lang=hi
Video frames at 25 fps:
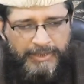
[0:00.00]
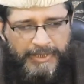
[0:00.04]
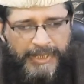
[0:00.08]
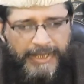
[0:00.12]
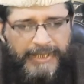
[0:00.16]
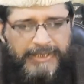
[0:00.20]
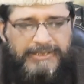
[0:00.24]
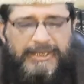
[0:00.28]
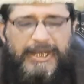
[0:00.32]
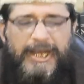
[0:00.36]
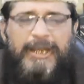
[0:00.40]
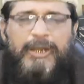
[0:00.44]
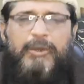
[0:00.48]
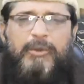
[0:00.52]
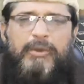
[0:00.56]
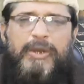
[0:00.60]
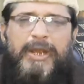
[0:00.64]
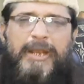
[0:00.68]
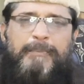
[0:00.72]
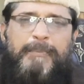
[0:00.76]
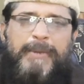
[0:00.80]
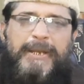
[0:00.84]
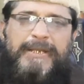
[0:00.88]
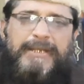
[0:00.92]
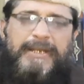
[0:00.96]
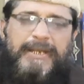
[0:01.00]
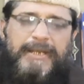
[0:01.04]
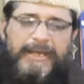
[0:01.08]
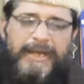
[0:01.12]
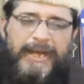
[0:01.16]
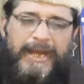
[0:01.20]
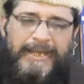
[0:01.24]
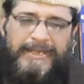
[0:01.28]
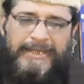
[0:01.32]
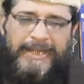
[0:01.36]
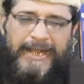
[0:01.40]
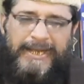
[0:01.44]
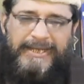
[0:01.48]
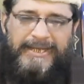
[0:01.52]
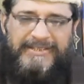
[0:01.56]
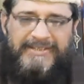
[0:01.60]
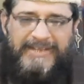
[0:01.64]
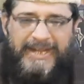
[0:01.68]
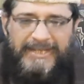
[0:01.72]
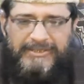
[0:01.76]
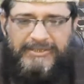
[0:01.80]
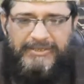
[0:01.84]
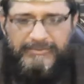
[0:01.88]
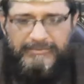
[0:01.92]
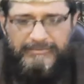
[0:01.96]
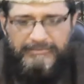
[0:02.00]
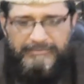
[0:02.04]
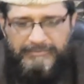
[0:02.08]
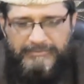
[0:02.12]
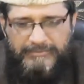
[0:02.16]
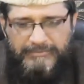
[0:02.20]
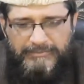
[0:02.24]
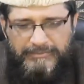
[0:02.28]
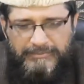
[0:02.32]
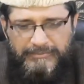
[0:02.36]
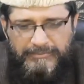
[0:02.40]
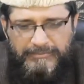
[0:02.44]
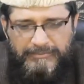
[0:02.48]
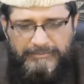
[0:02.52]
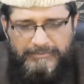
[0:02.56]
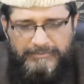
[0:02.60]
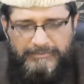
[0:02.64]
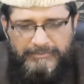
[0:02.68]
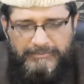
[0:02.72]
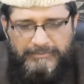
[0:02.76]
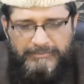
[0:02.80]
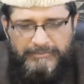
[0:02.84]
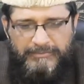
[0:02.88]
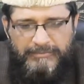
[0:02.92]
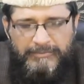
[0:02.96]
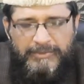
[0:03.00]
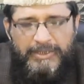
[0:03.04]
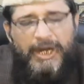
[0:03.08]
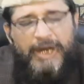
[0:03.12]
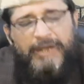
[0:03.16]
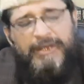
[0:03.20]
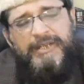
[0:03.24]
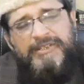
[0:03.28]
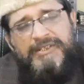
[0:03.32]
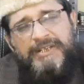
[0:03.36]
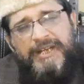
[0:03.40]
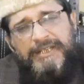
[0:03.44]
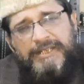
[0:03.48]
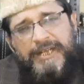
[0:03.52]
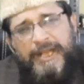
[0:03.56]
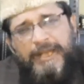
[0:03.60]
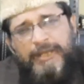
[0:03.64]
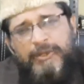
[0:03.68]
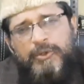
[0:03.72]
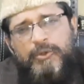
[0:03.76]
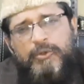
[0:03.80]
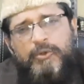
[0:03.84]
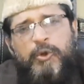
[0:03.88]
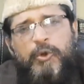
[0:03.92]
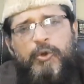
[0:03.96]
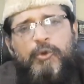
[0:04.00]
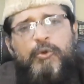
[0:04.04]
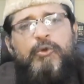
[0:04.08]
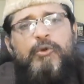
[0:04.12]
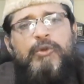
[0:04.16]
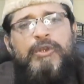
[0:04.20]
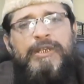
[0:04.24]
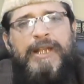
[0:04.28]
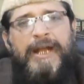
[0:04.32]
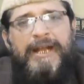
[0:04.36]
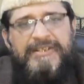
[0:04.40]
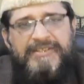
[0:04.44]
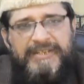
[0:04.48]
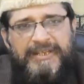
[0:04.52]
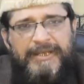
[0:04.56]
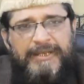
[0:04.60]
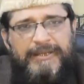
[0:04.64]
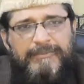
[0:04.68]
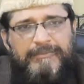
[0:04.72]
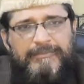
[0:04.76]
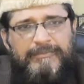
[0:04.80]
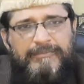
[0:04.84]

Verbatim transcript: एक ताल्लुक है बंदे का अल्लाह के साथ और इसका ताल्लुक हकूकल्लाह से